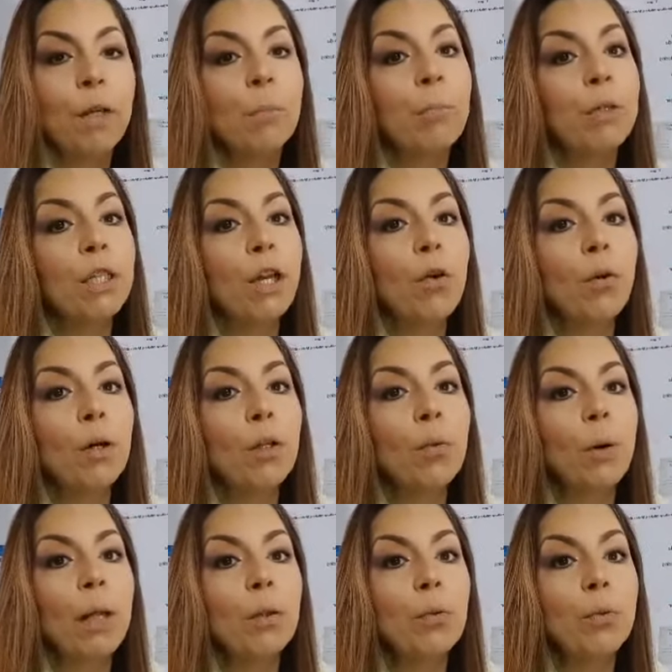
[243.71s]
porque quando o
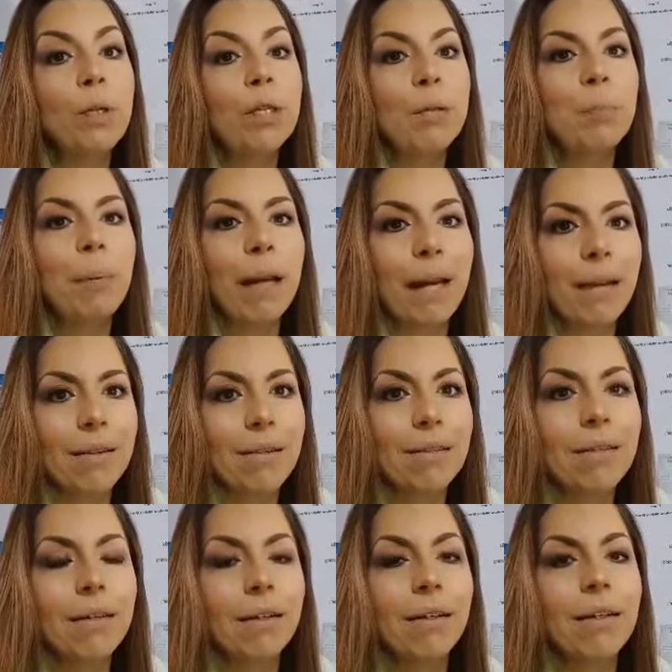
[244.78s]
aluno
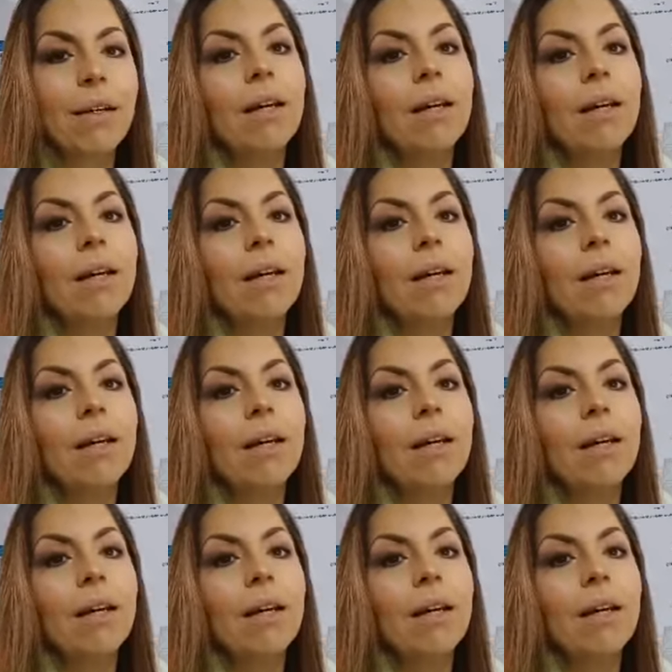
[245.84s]
expressa